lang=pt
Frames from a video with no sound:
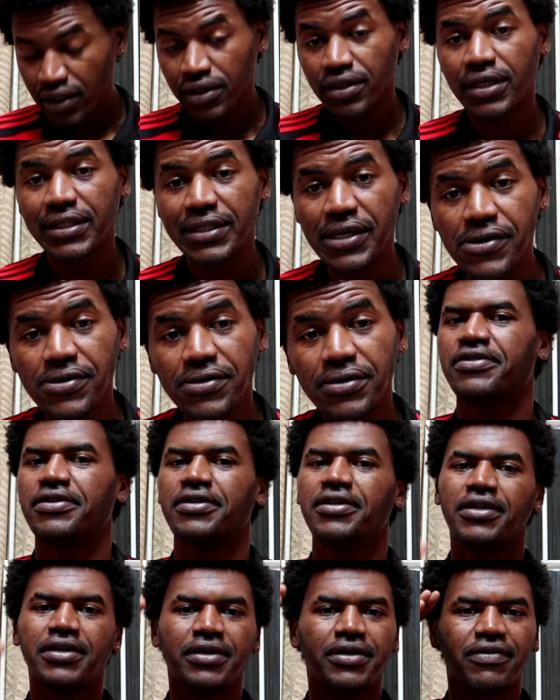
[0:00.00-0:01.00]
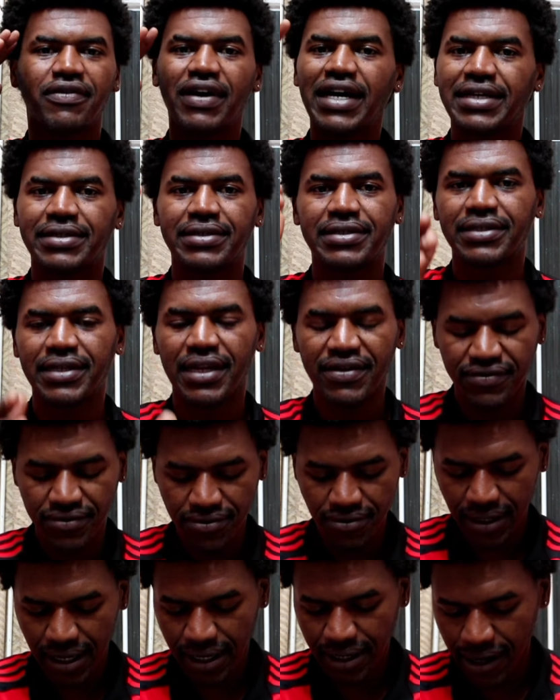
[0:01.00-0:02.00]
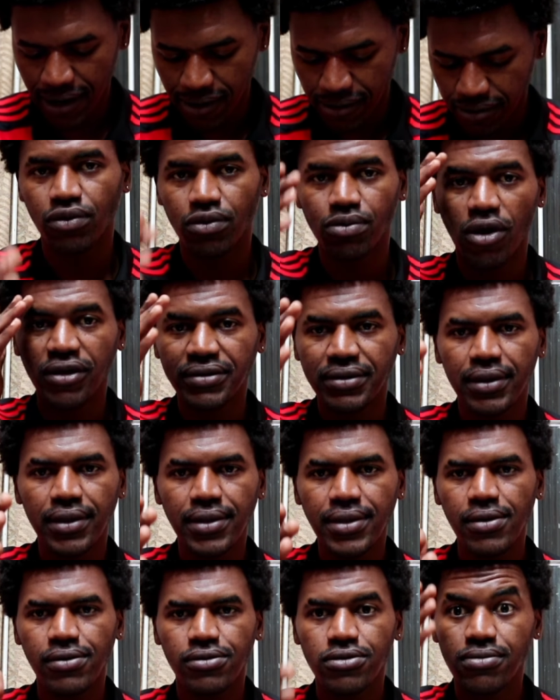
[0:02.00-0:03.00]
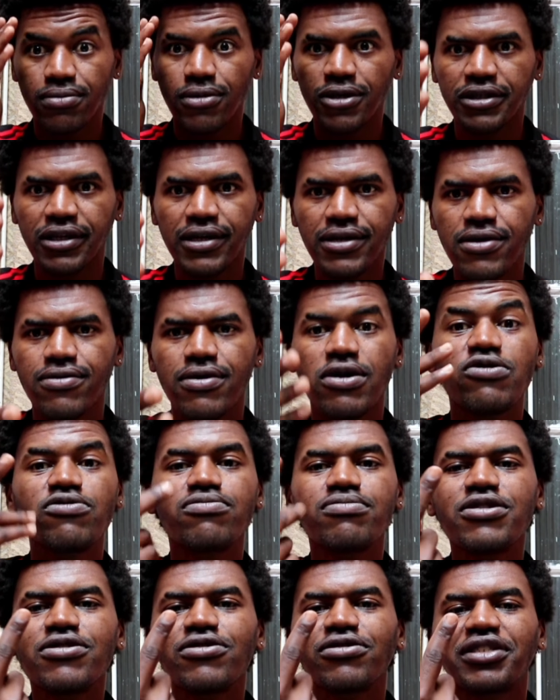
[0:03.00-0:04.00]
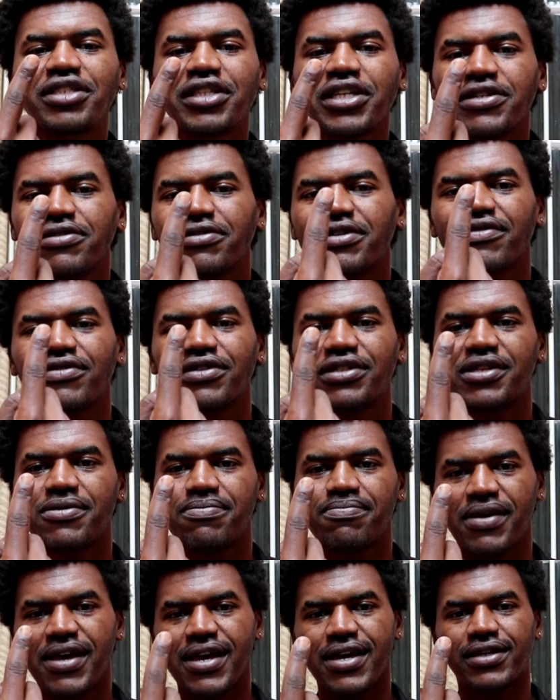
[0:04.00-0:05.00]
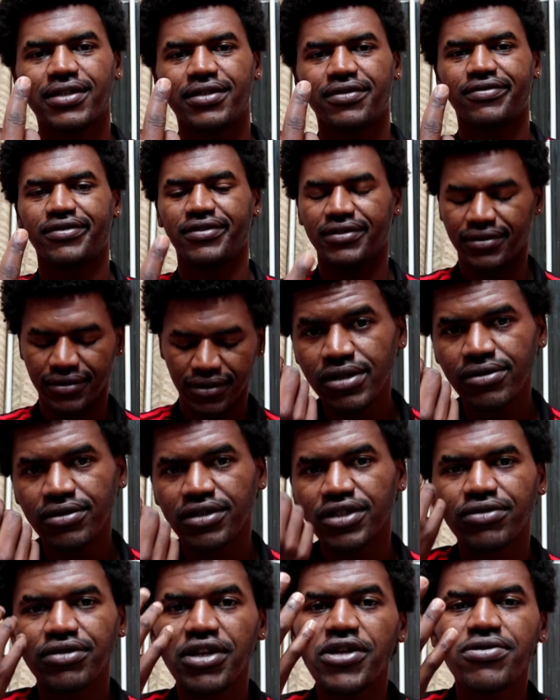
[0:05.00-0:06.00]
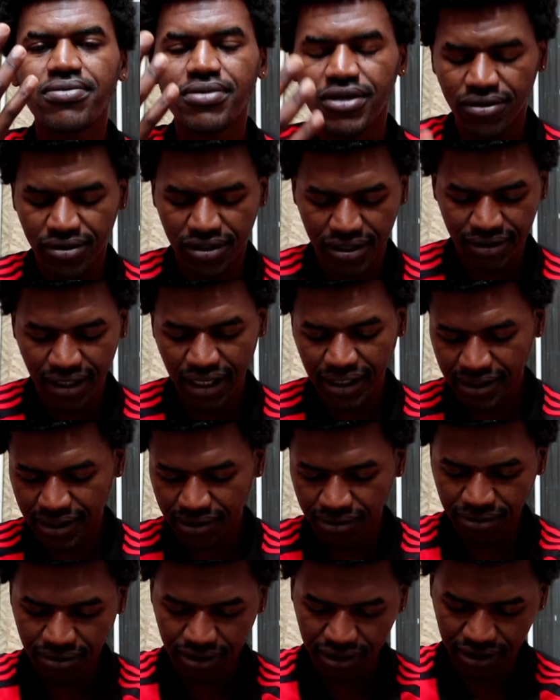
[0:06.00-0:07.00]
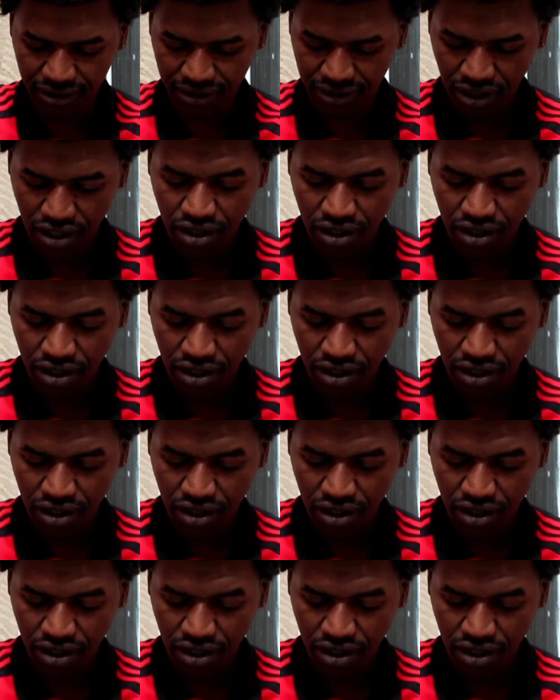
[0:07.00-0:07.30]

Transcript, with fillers: Entendeu? Filho? Vai, se inscreve no canal. Não mosca não, não mosca não. É um minutinho que você perde, filho. Um minutinho, nem um minutinho, 10 segundinhos.